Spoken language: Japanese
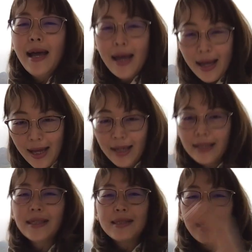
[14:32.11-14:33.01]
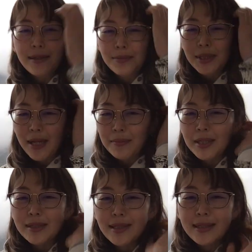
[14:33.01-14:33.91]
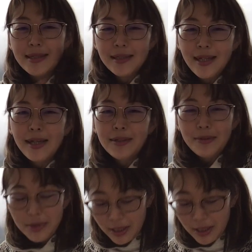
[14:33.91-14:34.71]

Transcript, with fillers: はい。じゃあ最後まで見てくださってどう